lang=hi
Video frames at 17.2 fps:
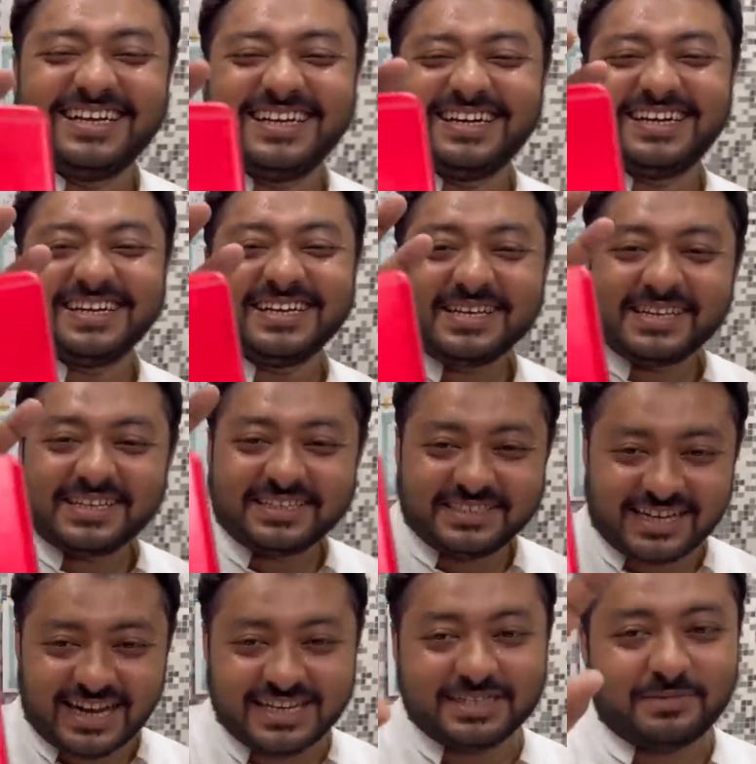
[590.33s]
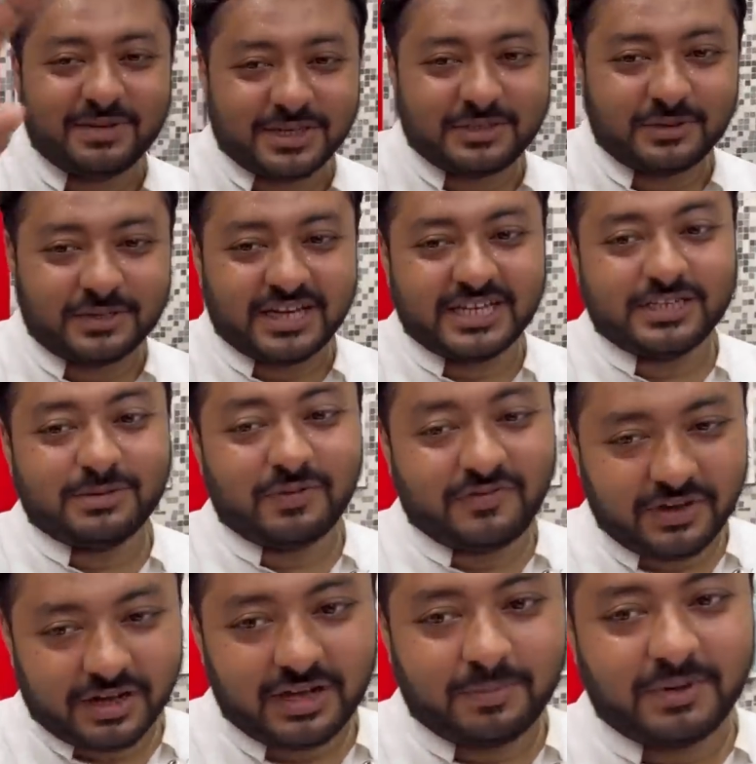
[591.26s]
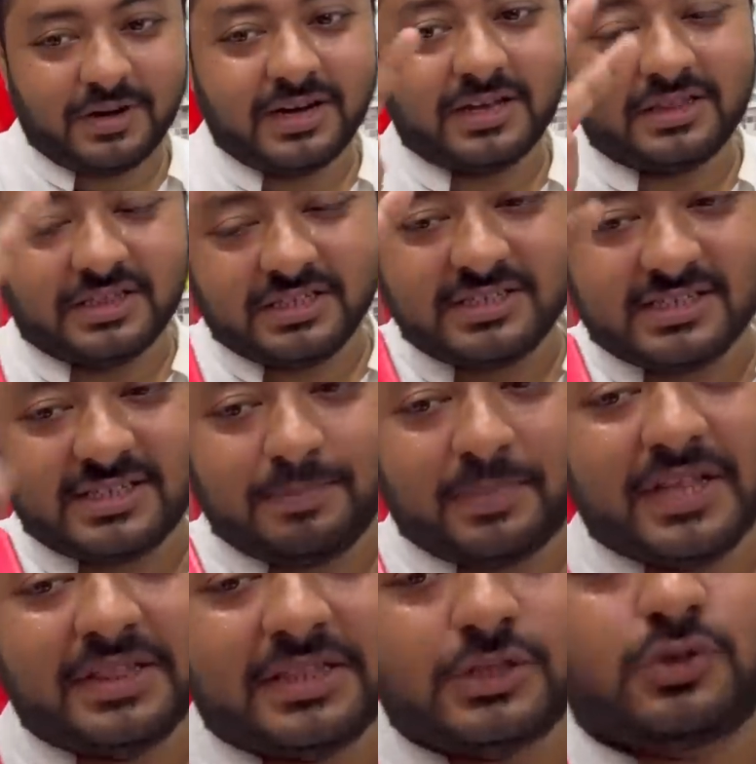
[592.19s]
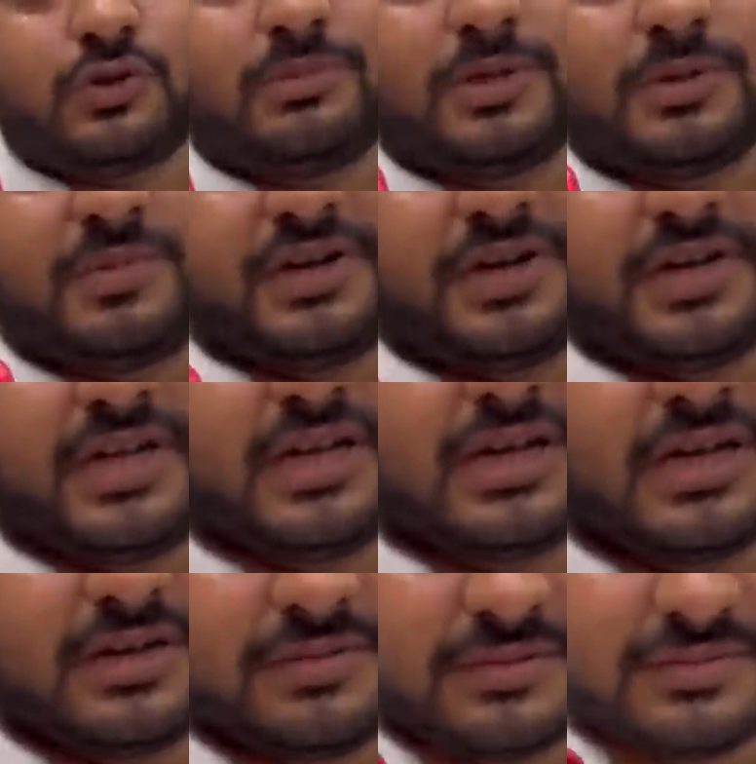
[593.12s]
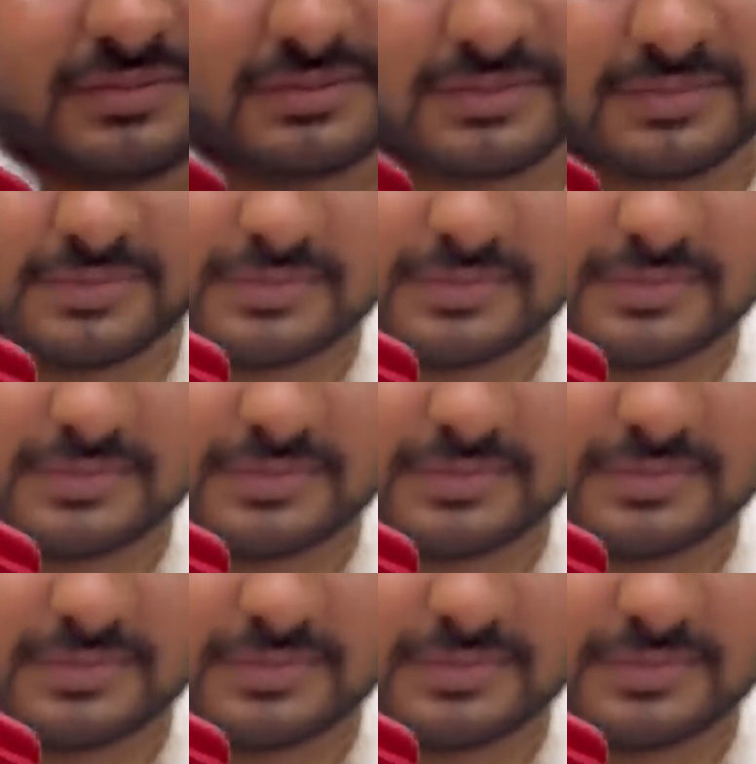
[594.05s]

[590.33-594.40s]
हाँ। चार जीबी एक सौ अठाईस जीबी फिंगरप्रिंट है तीन पैंतीस सौ एम एच बैटरी सोलह हजार रुपए